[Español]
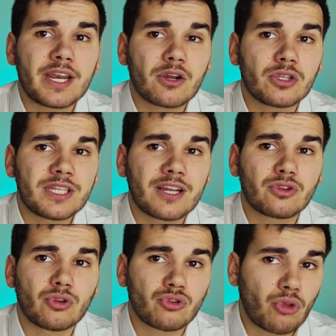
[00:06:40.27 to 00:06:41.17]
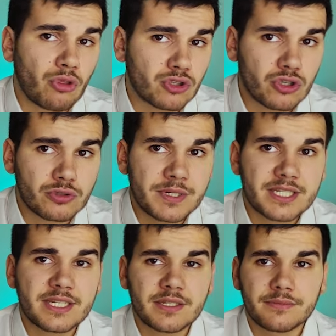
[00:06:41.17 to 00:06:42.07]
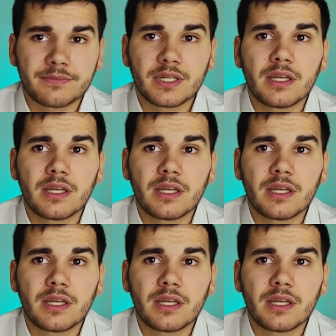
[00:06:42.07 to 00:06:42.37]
tener contacto todos los meses